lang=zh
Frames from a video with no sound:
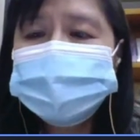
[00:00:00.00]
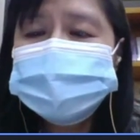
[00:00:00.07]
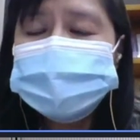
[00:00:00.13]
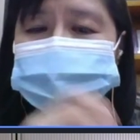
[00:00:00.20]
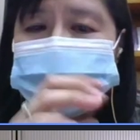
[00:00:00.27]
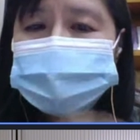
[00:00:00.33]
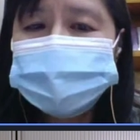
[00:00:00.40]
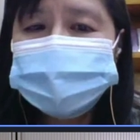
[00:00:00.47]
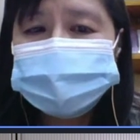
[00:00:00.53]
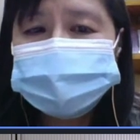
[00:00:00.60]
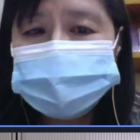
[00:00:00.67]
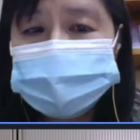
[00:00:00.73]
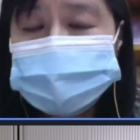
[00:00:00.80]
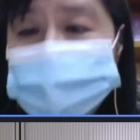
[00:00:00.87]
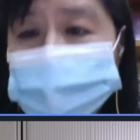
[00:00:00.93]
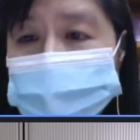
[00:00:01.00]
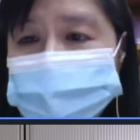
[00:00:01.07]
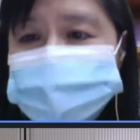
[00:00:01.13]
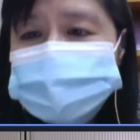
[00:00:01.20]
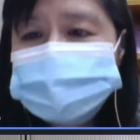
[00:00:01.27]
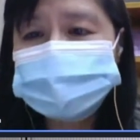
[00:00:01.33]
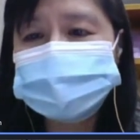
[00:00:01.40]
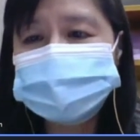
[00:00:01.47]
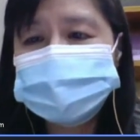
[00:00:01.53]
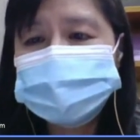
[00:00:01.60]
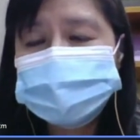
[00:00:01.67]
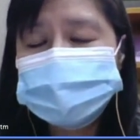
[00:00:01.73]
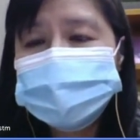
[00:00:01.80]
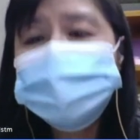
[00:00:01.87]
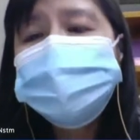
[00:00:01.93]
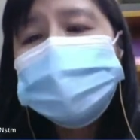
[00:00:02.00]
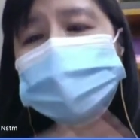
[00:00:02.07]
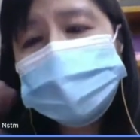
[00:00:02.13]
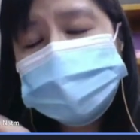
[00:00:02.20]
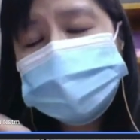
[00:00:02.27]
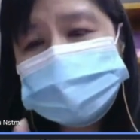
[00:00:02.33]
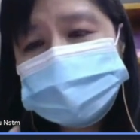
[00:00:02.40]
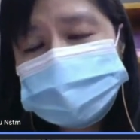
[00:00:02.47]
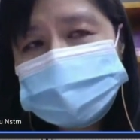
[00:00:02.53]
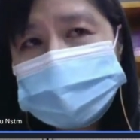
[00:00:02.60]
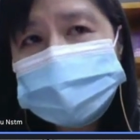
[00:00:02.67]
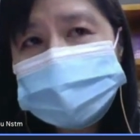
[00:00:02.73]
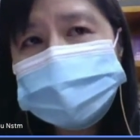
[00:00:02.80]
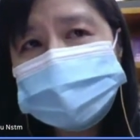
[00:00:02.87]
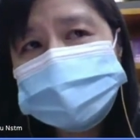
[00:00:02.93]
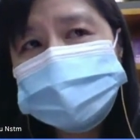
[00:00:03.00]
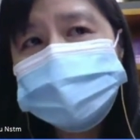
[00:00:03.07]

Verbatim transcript: 他们在盖馆的一开始，因为他们盖馆